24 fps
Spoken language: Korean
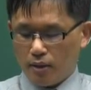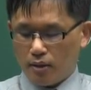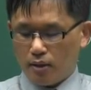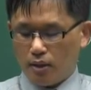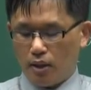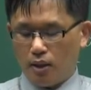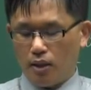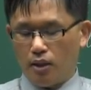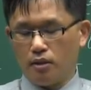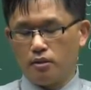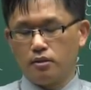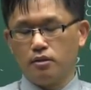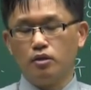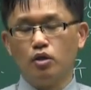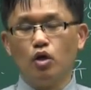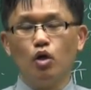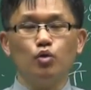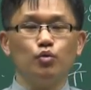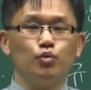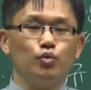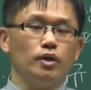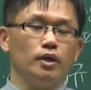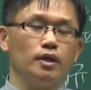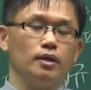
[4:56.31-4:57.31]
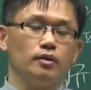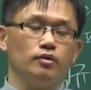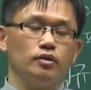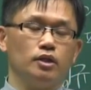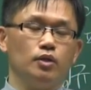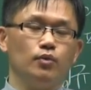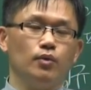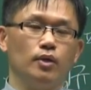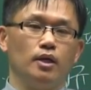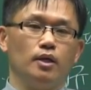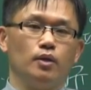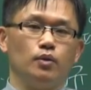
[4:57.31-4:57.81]
어, 그거 위에,
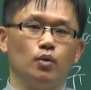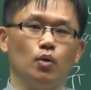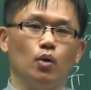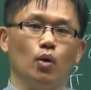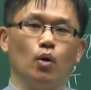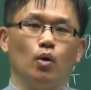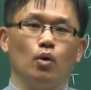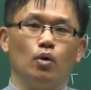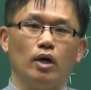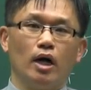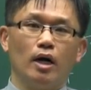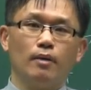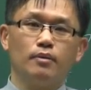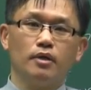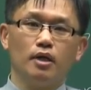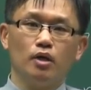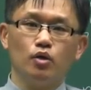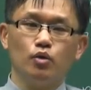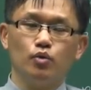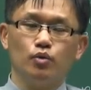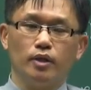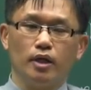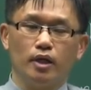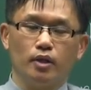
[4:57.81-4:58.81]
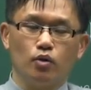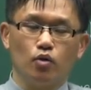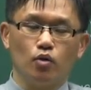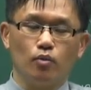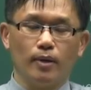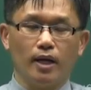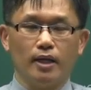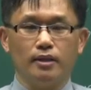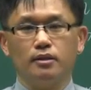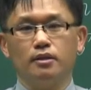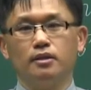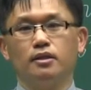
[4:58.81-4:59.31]
이외에도 합격을 위해 또
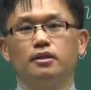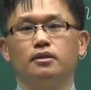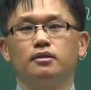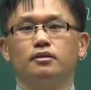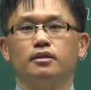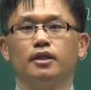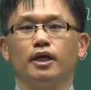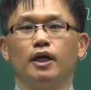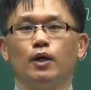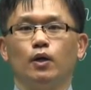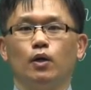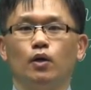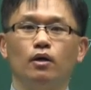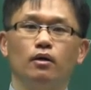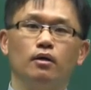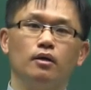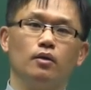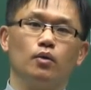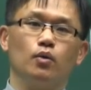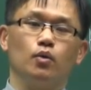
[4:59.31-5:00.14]
반들이 있는데요.